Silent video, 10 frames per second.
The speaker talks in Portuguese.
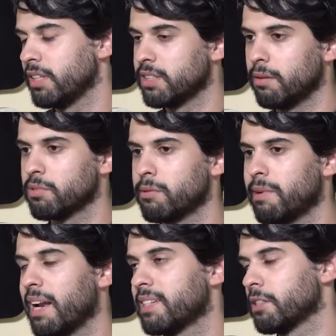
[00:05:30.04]
tentámos
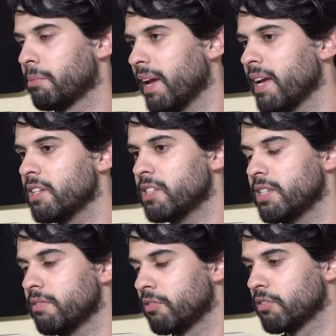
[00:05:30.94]
quebrar essas barreiras
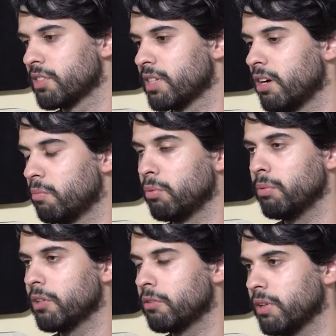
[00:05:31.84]
e fornecer ao
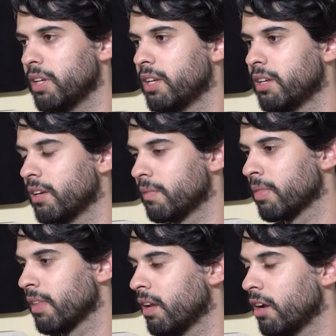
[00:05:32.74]
público e
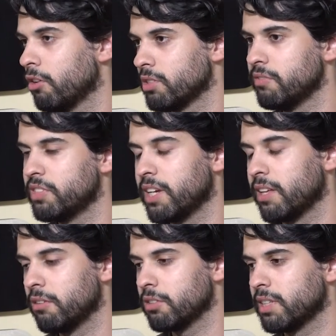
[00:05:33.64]
aos
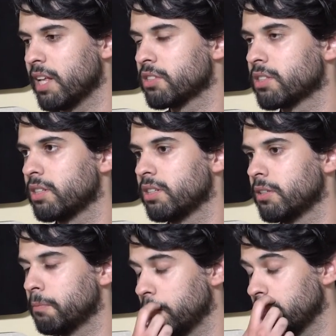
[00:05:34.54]
investigadores dados
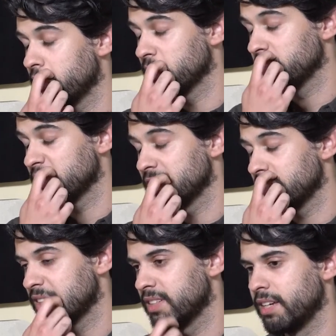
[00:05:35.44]
que poderão
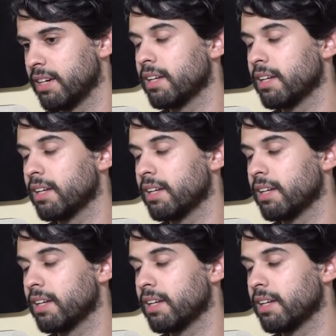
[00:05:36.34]
ter